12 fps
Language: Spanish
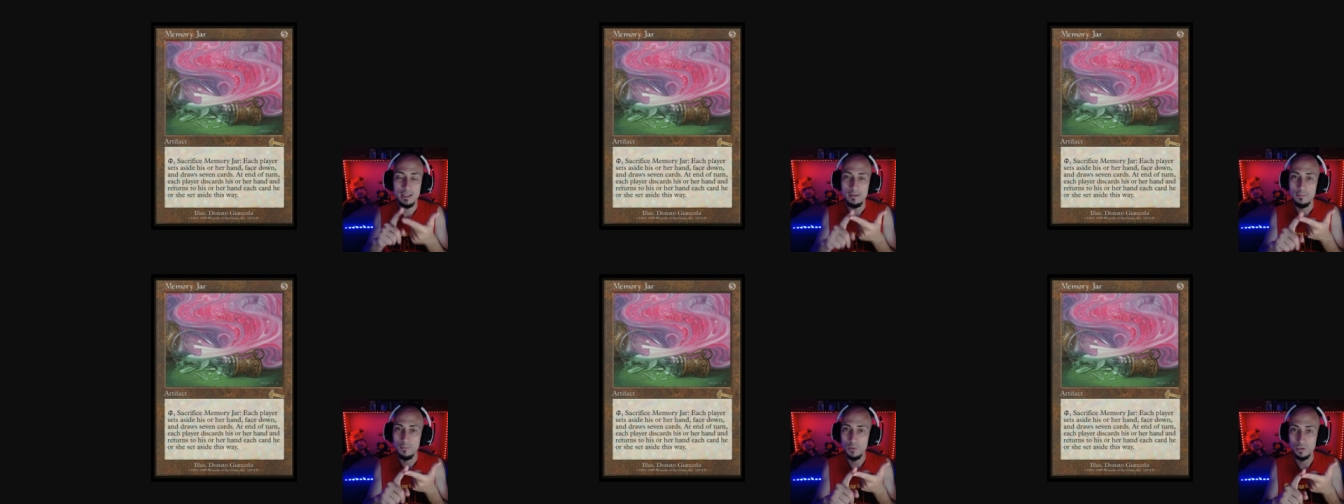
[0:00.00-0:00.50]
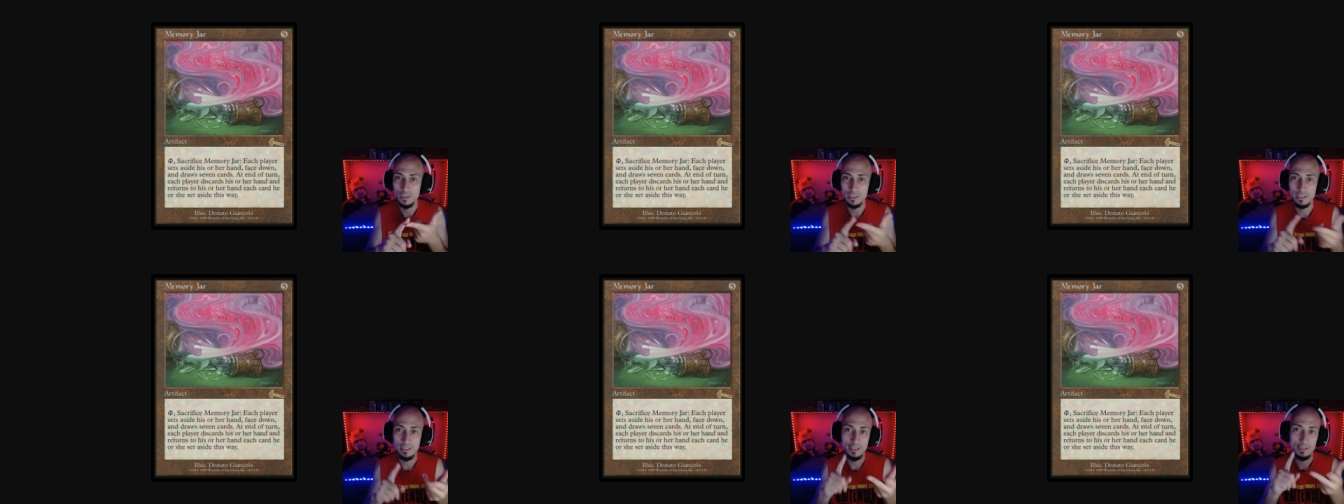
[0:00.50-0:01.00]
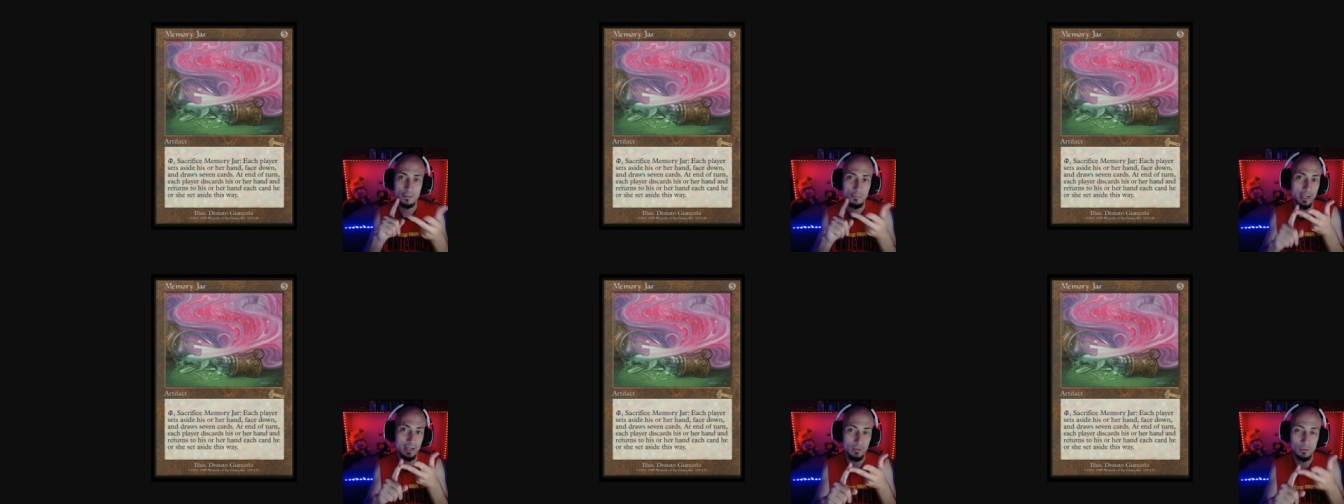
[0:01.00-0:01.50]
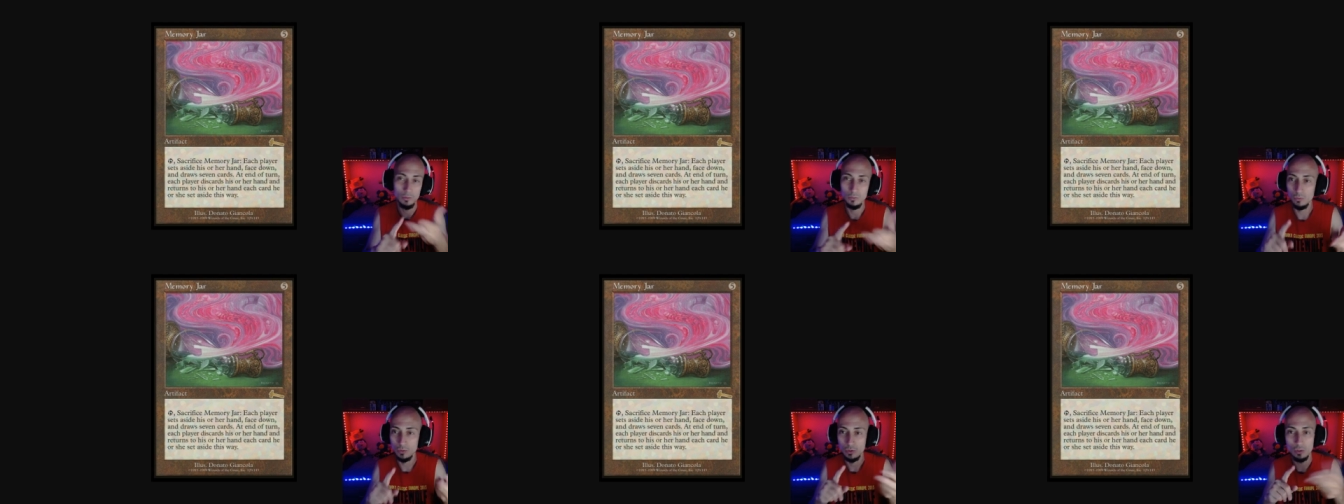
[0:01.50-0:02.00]
Moxes, Black
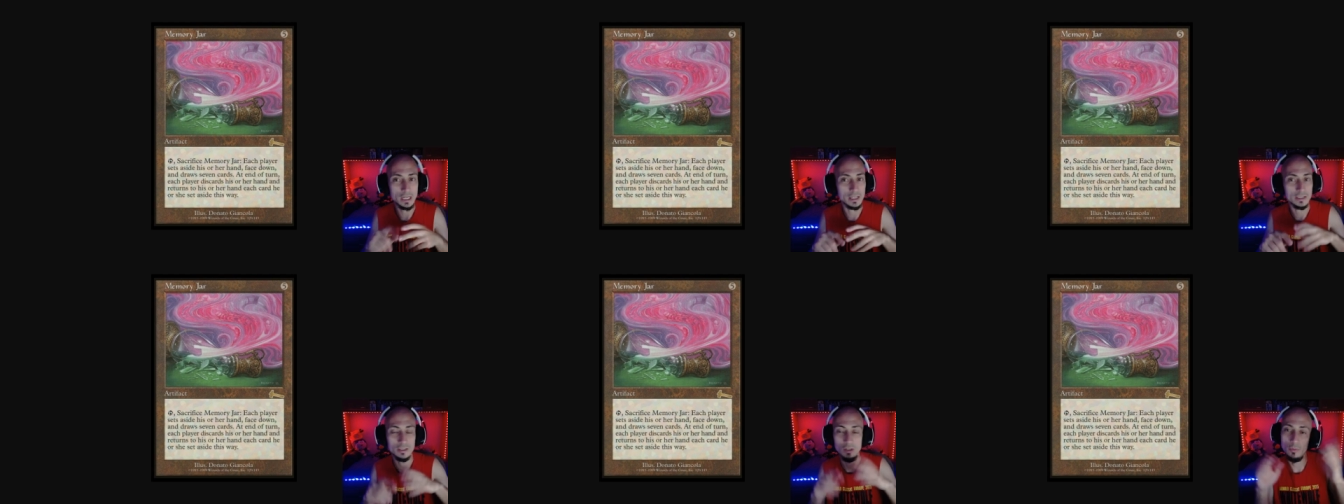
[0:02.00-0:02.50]
Lotus, cosas del estilo.